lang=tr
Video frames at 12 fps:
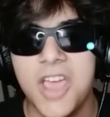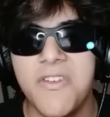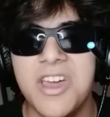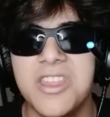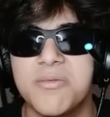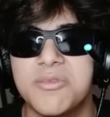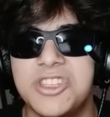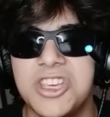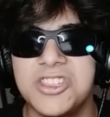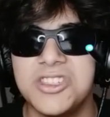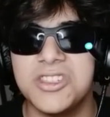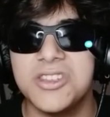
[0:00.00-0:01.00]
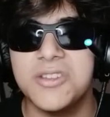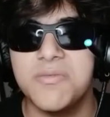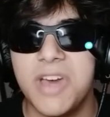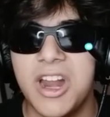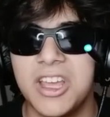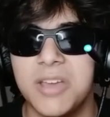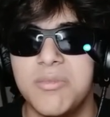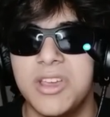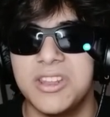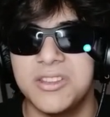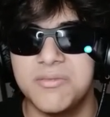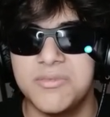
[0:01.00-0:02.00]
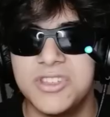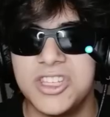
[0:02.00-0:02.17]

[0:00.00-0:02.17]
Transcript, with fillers: Efendim Mesela- siz merak Evet, etmeyin. evet.